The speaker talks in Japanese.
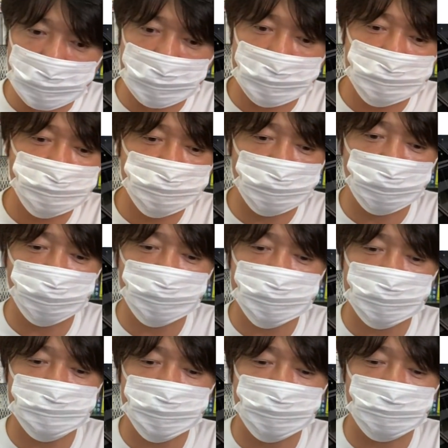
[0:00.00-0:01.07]
えー、いよいよ本
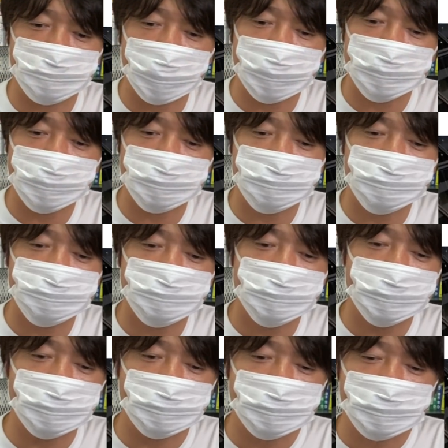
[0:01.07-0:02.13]
社ビルの売却
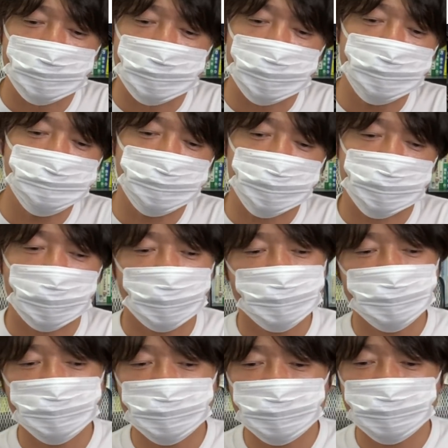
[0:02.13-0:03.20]
に一歩
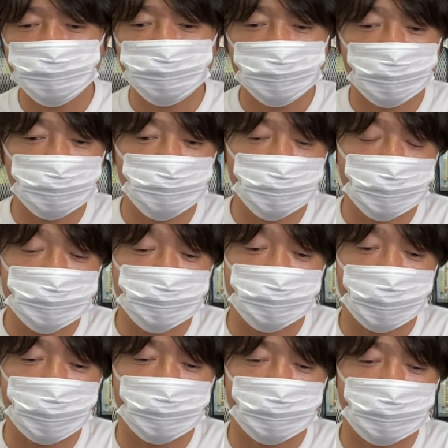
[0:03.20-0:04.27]
前進ってことだと思うんですけ
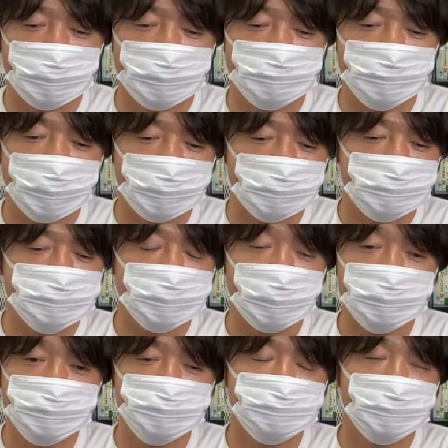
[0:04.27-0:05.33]
どね。えー、まあ、
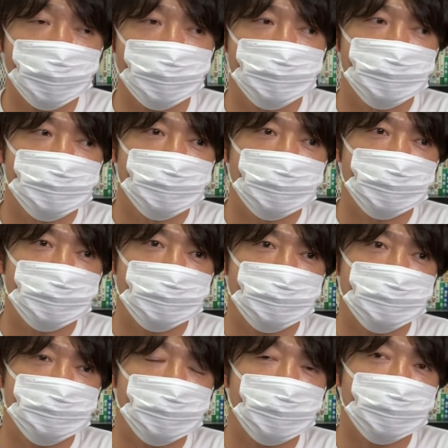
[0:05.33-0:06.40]
最終、まあ、
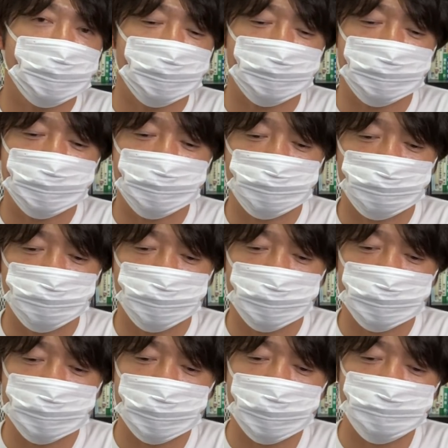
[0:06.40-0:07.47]
えー、段階には来てると思うん
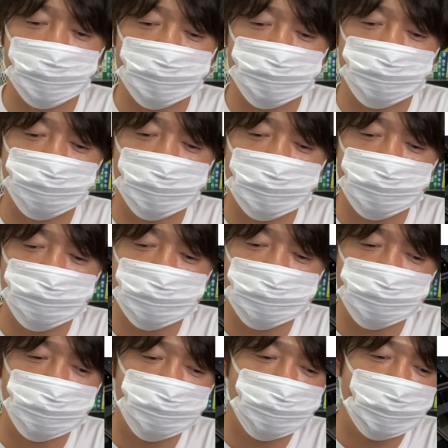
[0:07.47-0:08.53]
ですが、まあ、これによっ
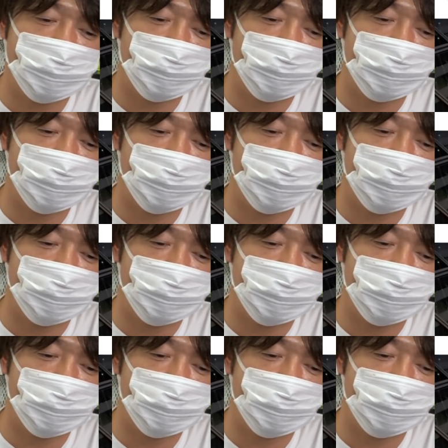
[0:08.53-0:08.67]
て上渡